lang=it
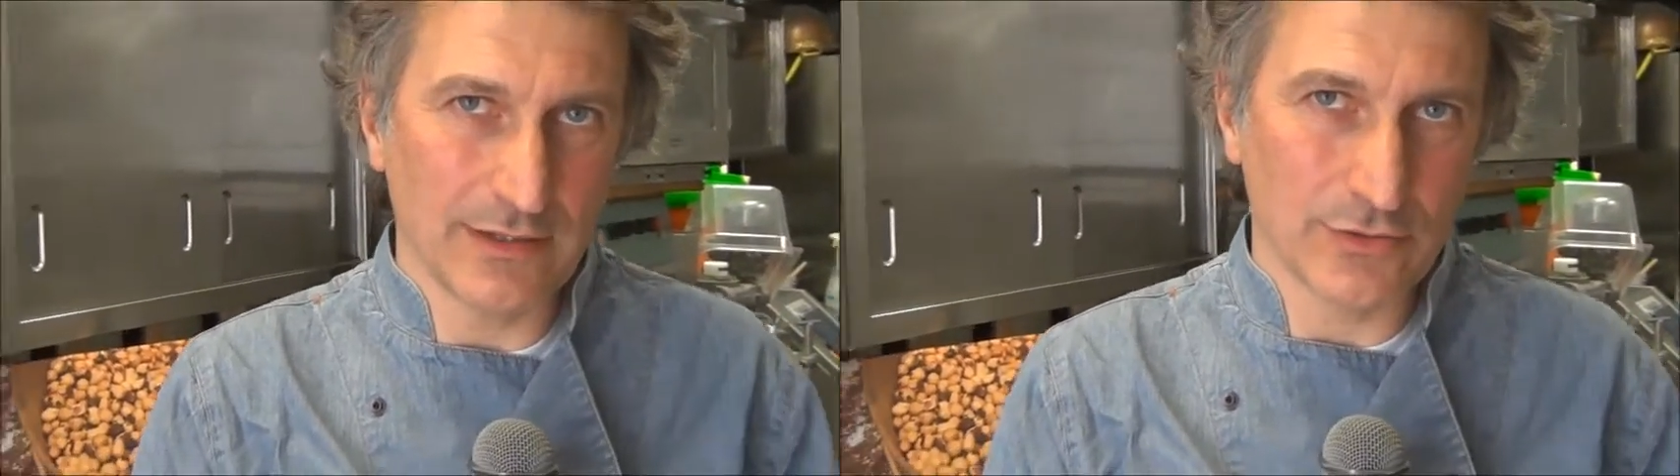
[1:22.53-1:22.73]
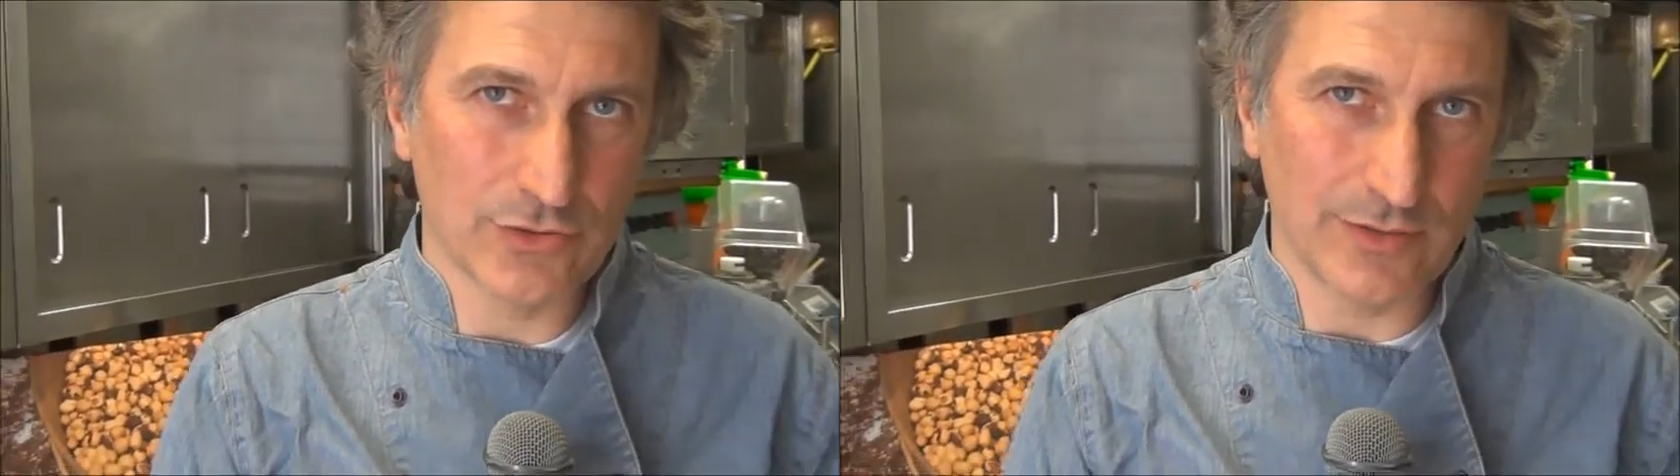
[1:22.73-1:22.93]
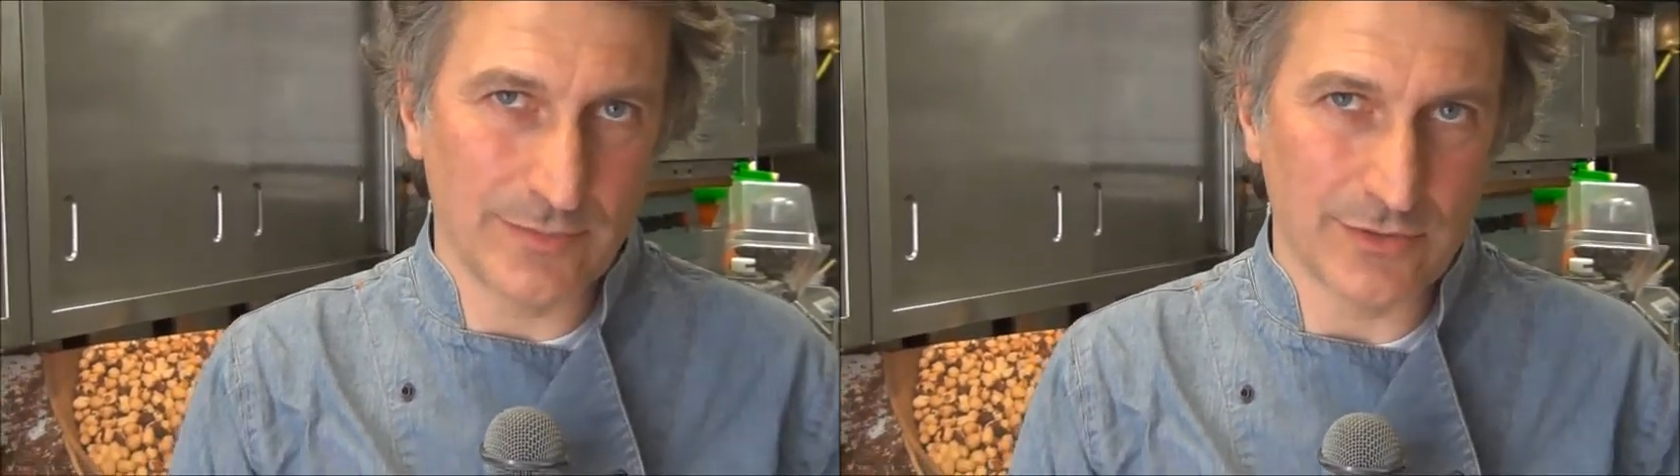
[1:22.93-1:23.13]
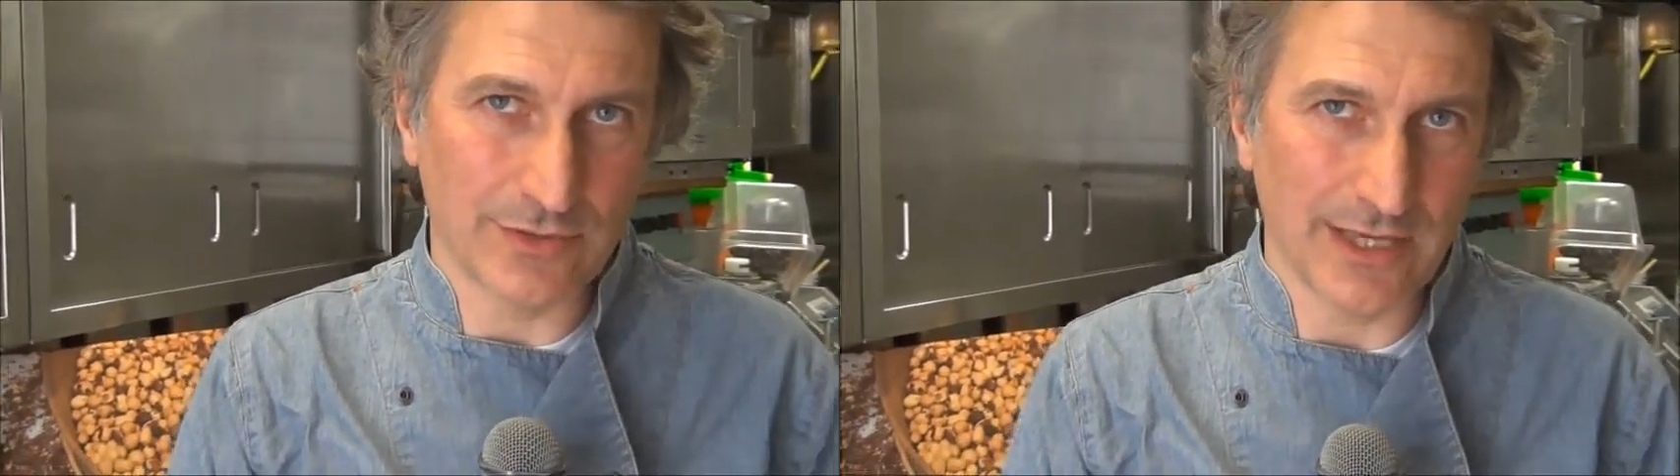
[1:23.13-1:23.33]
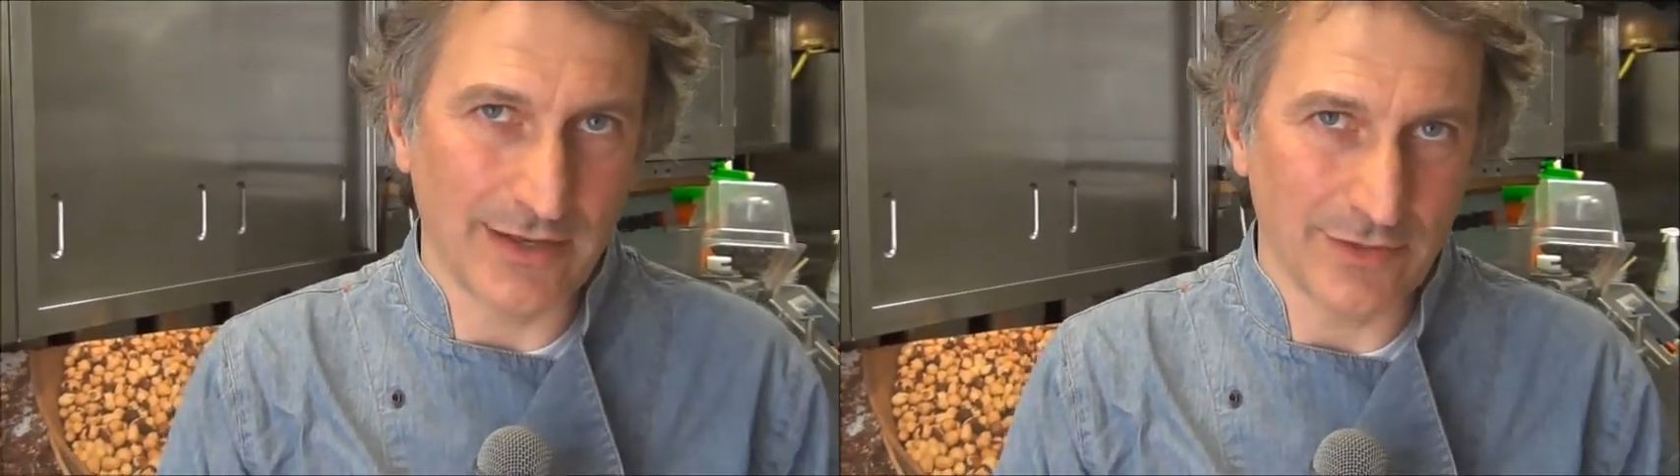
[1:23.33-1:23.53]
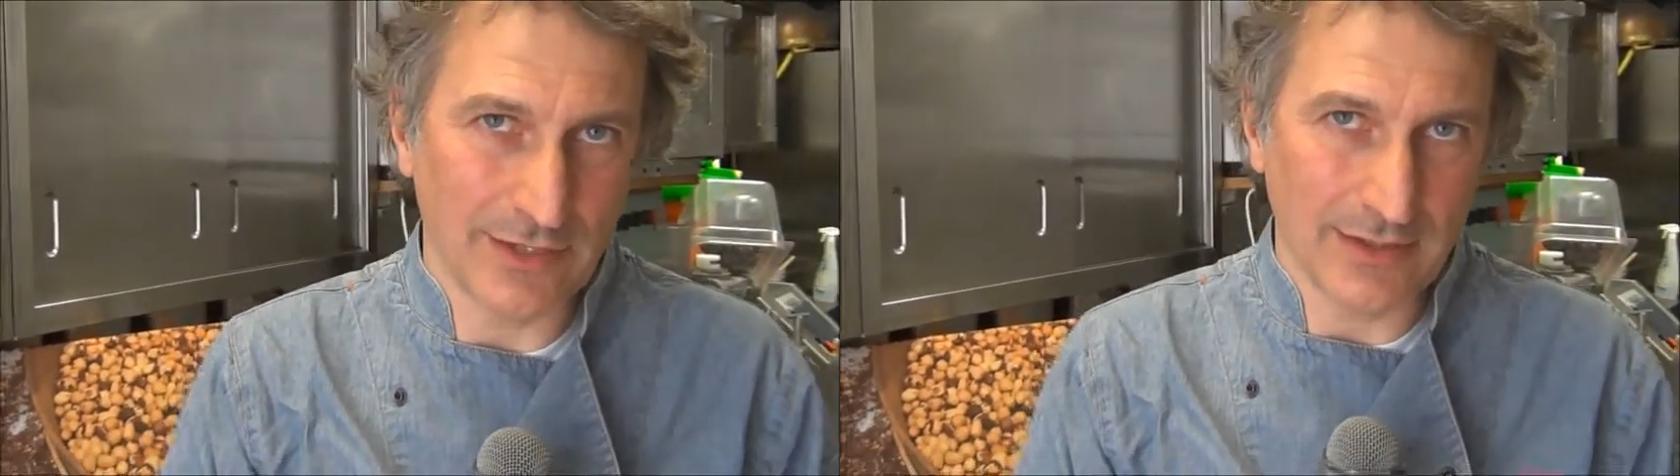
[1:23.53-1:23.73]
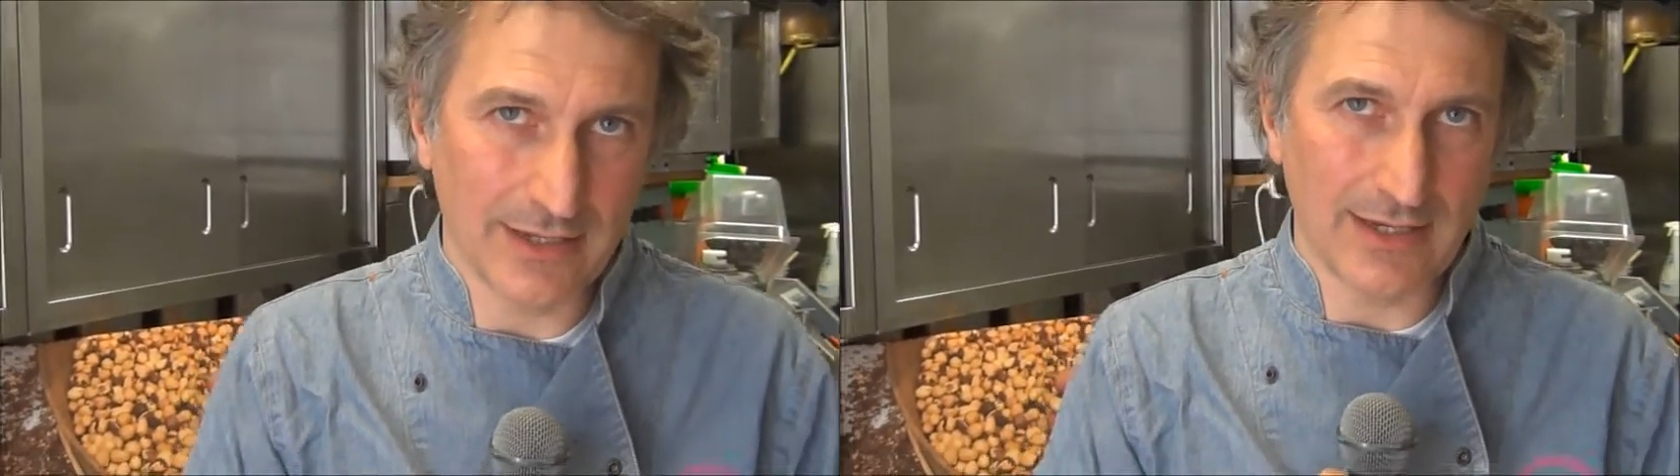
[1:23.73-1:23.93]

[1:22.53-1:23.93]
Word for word: delle nocciole misto chiavari